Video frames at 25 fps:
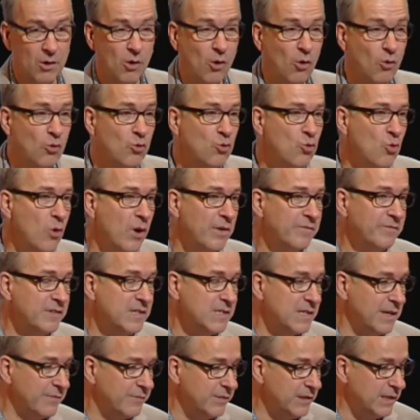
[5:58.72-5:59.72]
En quoi,
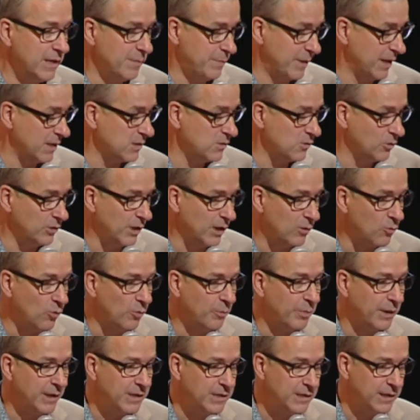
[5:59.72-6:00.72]
vis-à-vis des personnes
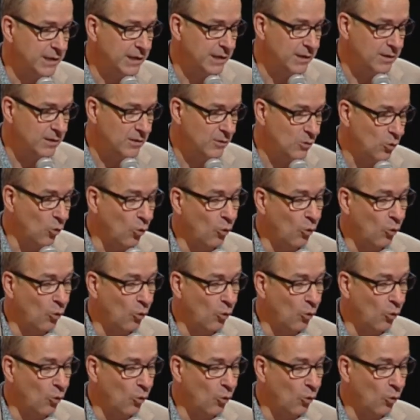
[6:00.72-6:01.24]
accompagnées,